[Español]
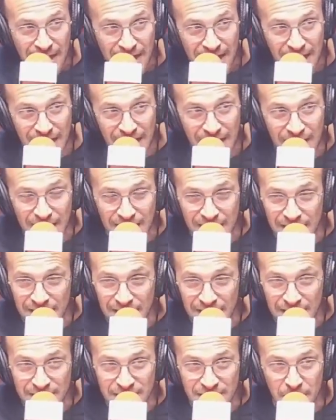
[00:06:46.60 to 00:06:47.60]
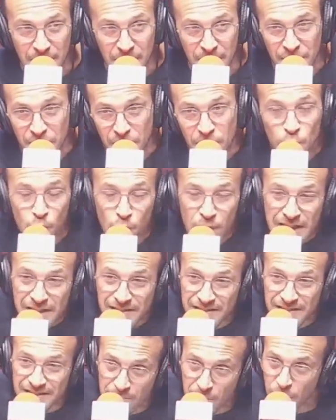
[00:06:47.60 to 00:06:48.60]
que eh, siempre fue
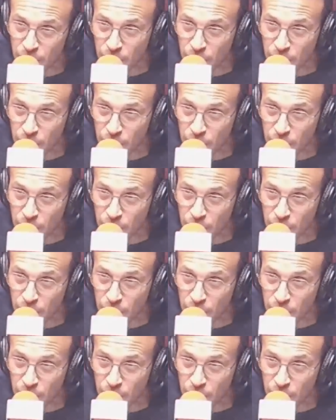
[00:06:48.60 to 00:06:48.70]
durísimo